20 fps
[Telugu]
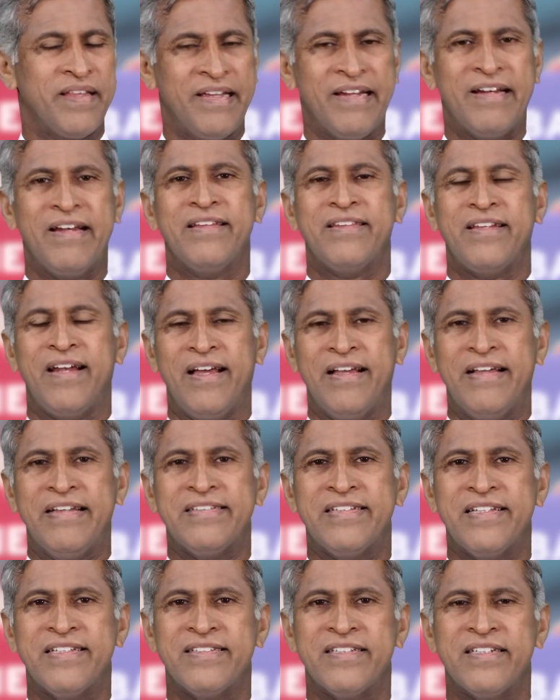ఇట్లా
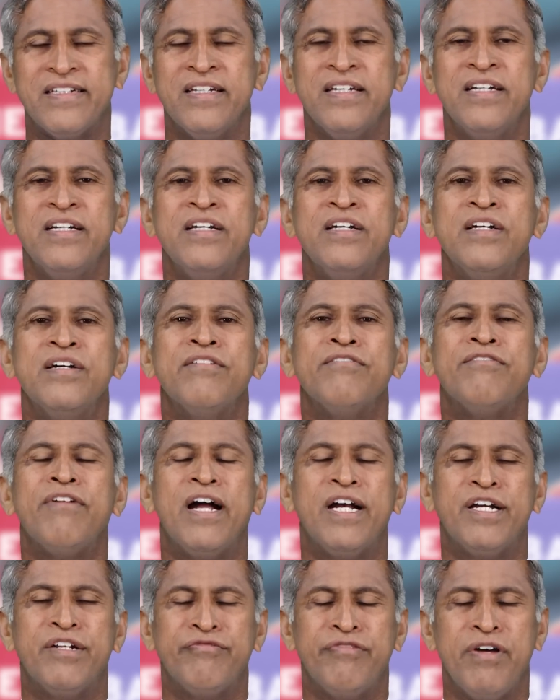త్రాగేసేసి
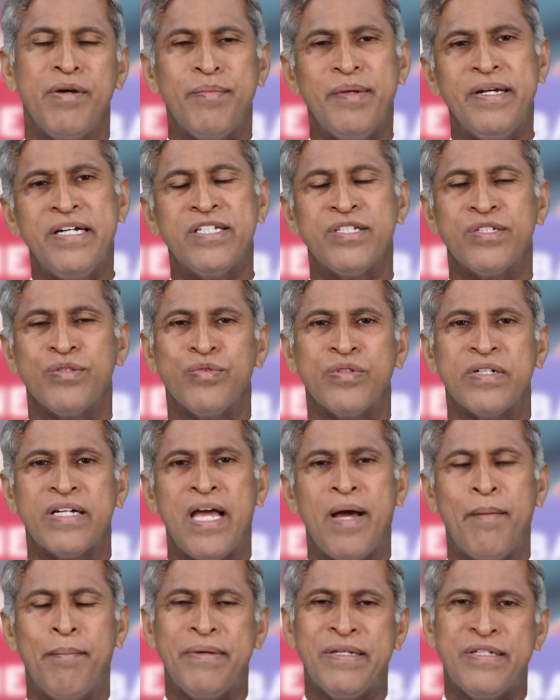ఫార్టీ ఫైవ్ మినిట్స్
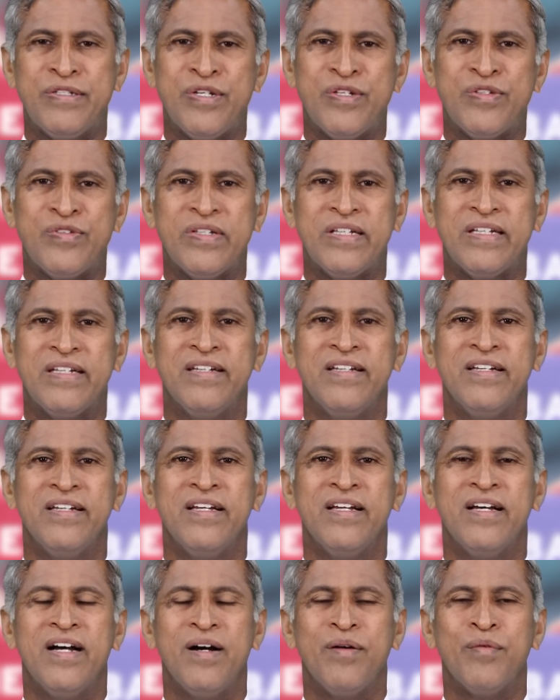గ్యాప్ ఇచ్చేసి
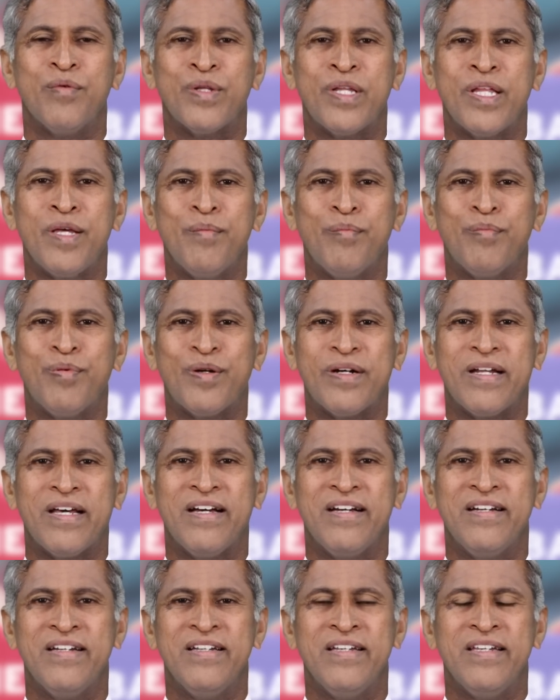ఉదయం పూట
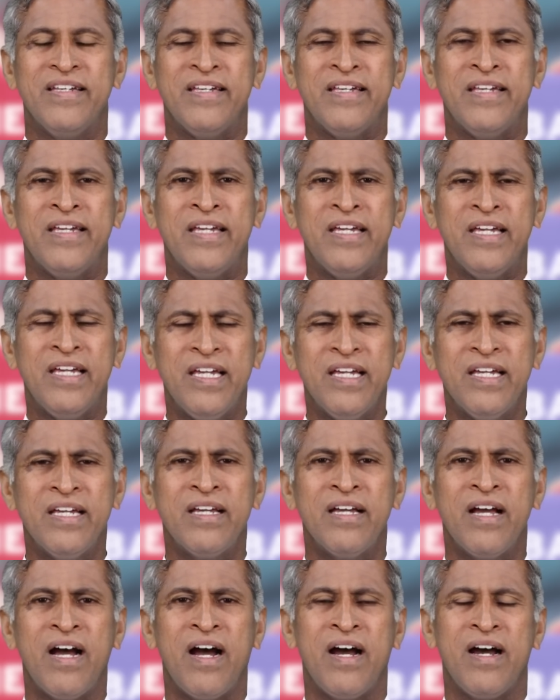ఏ
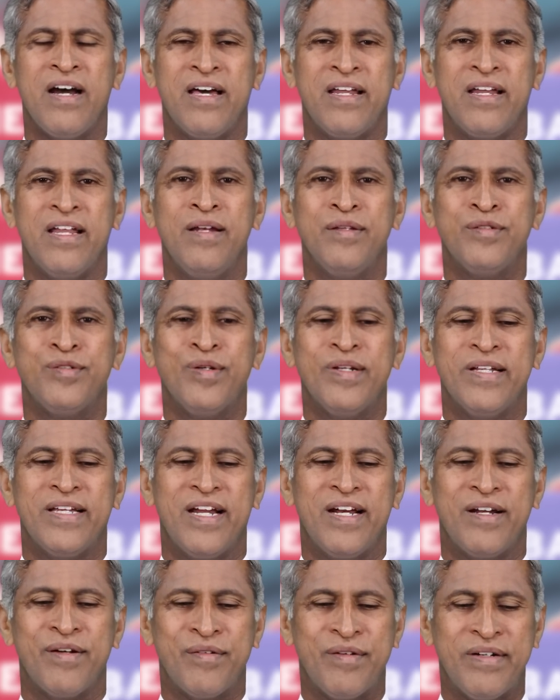ఆహారాలు జోలికి
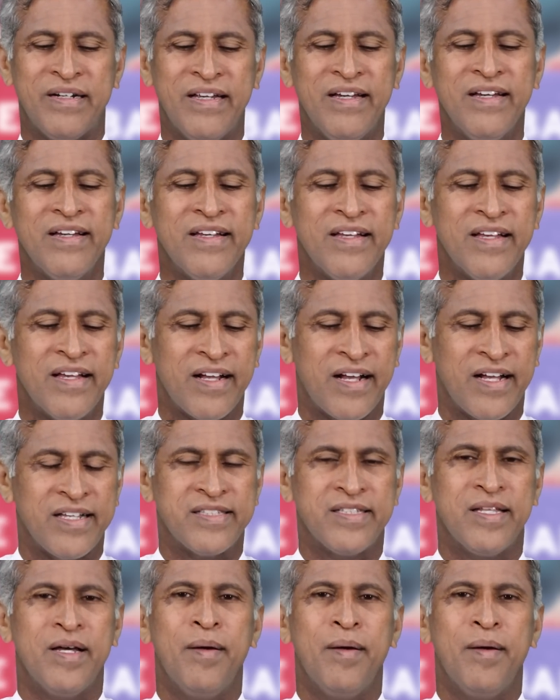వెళ్లకుండా కాస్త